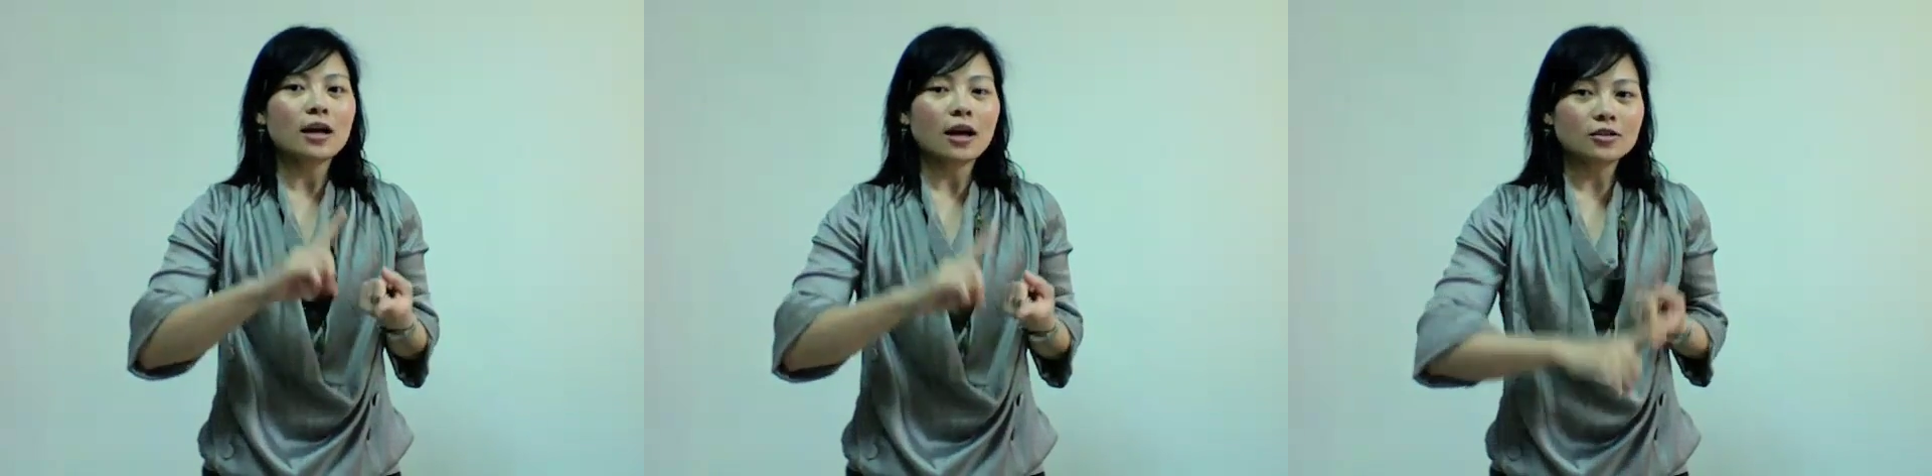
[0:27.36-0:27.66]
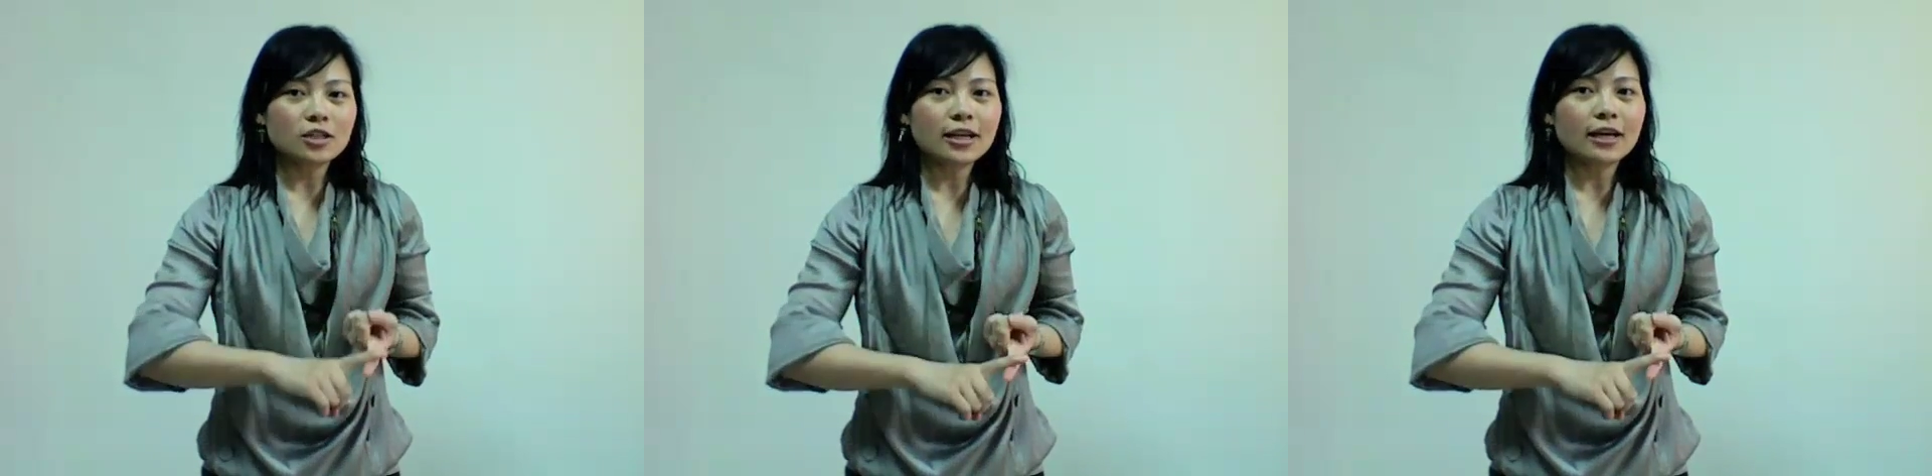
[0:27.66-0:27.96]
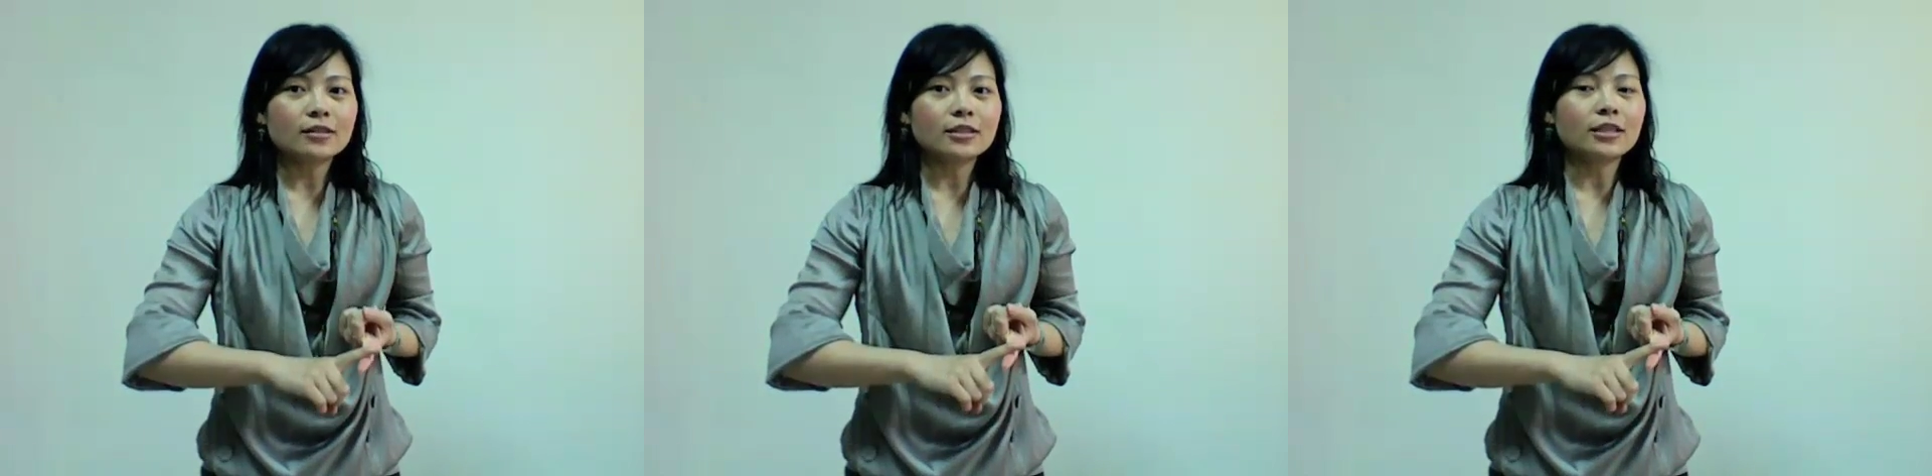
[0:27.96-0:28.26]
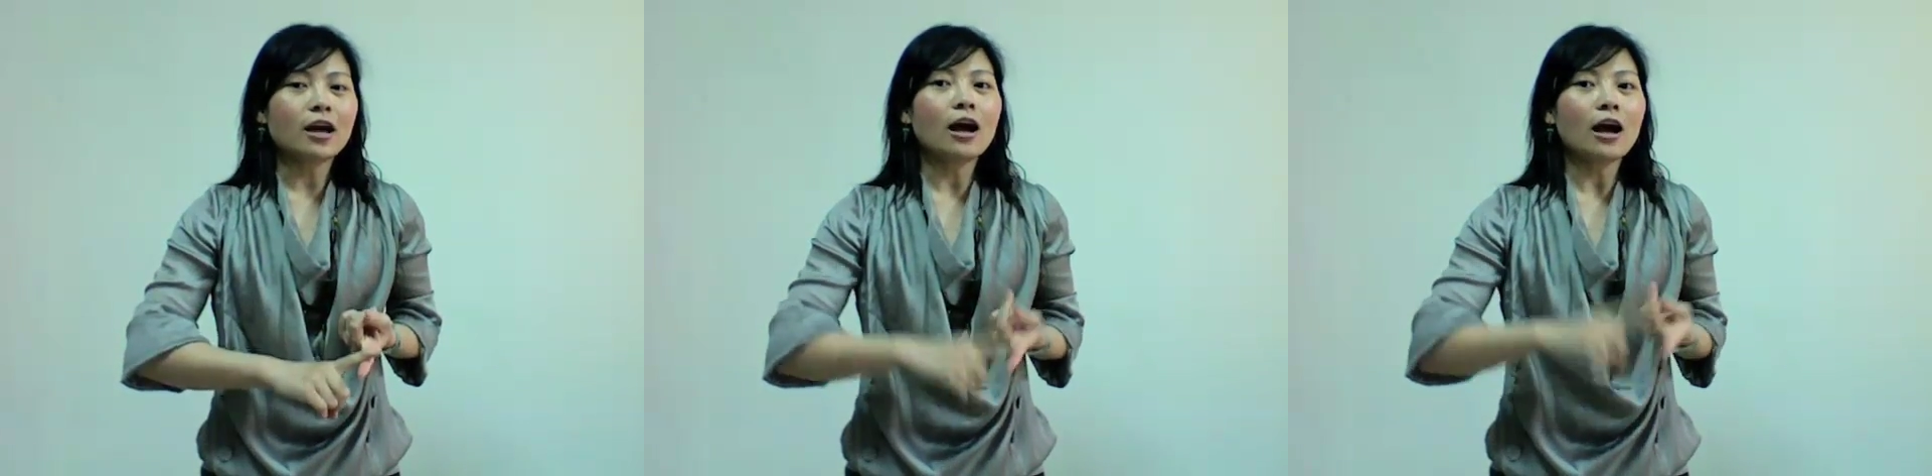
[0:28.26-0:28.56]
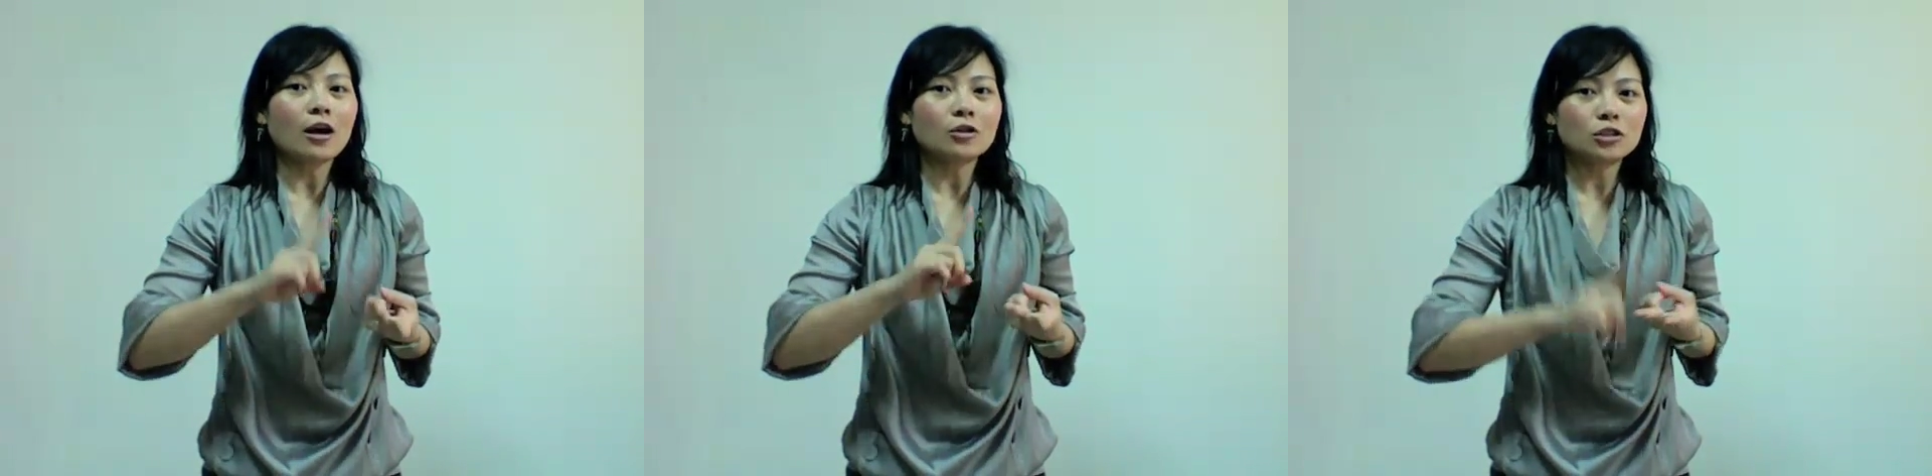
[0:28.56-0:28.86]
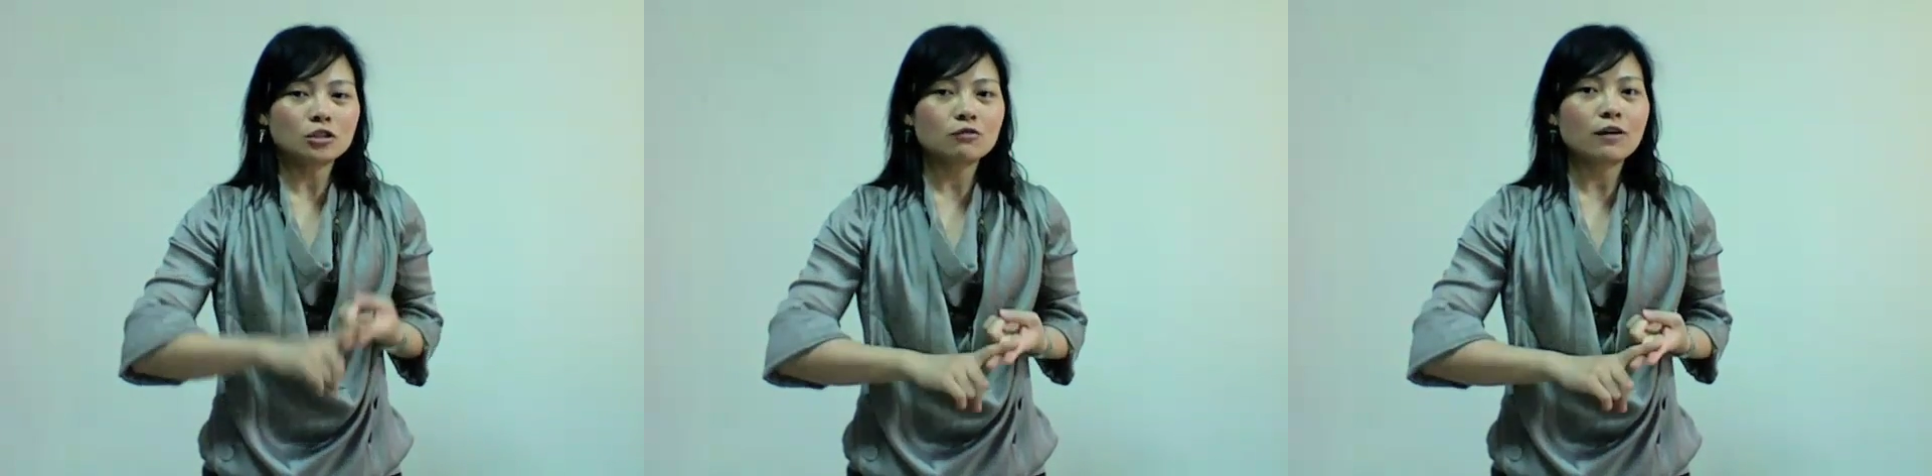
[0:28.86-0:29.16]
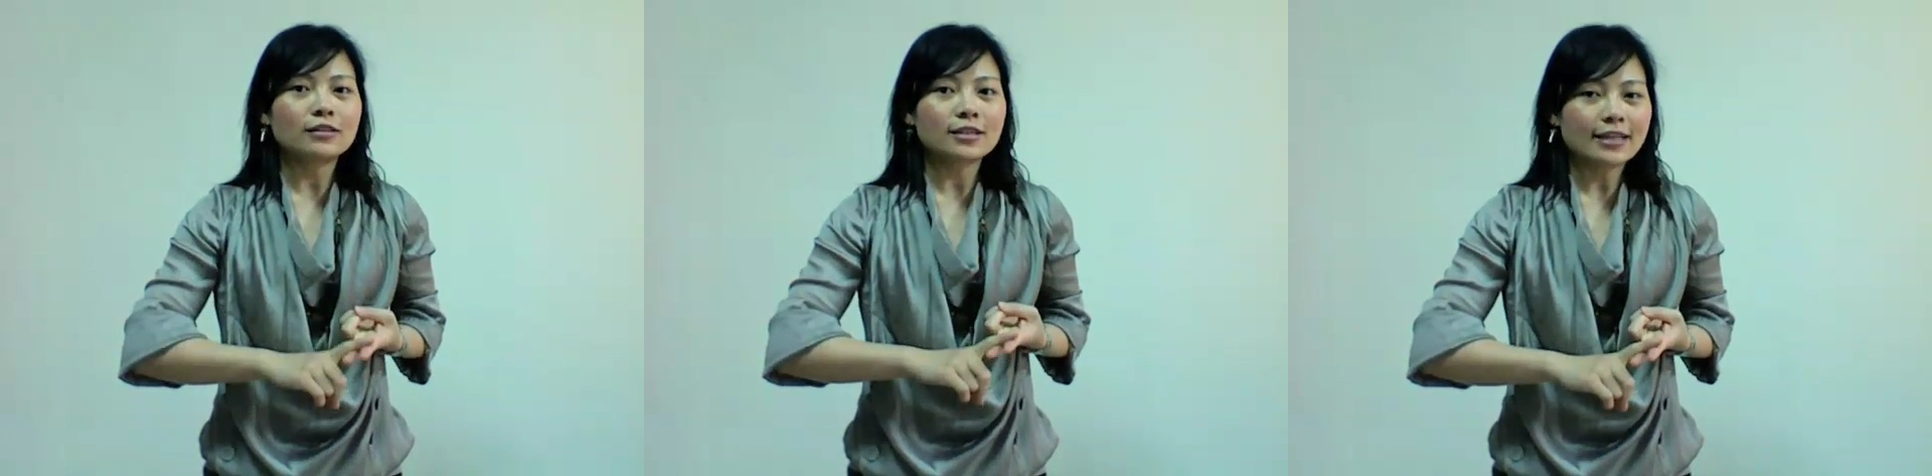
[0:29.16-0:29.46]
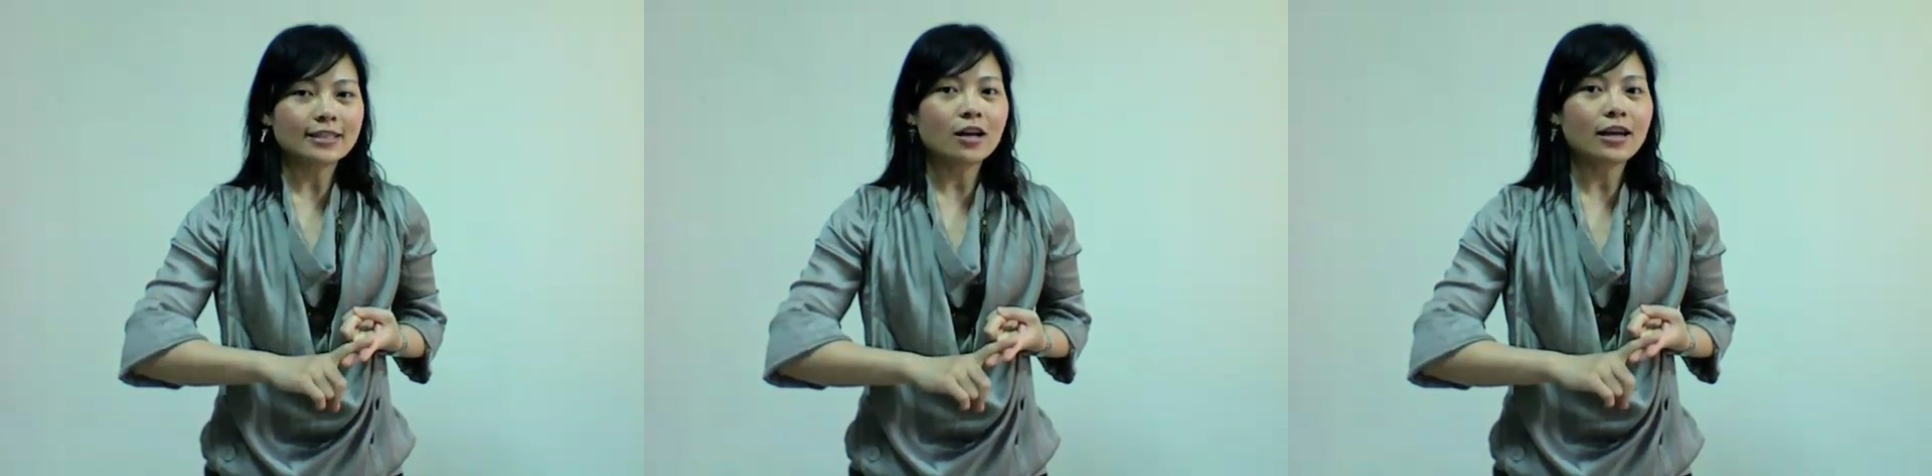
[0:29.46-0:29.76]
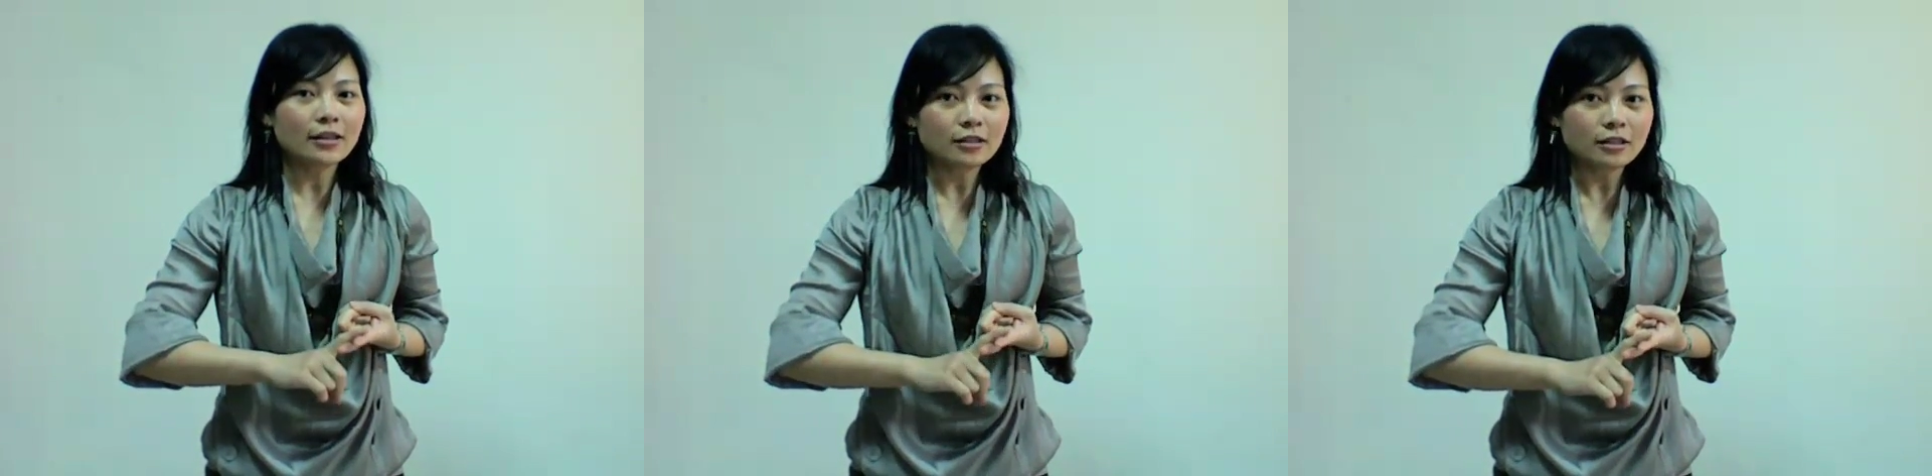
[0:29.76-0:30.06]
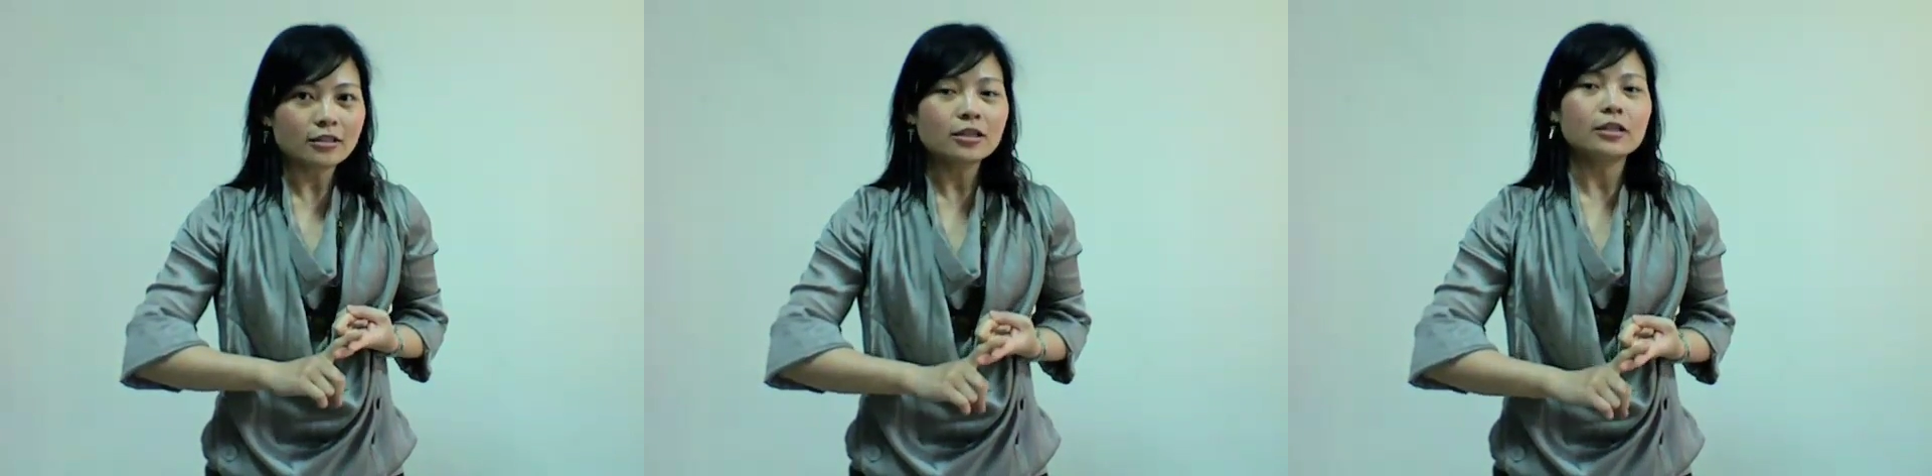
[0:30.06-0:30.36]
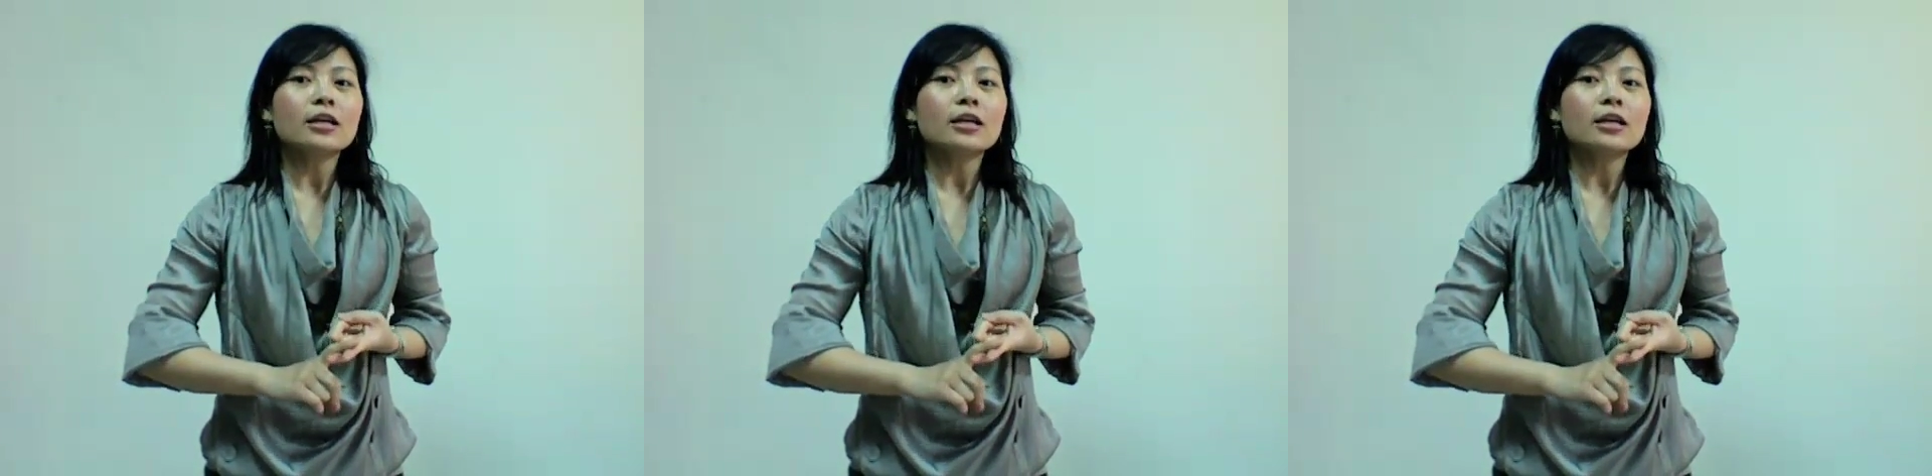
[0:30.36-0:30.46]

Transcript: 啊热量的消耗、脂肪的燃烧量等等。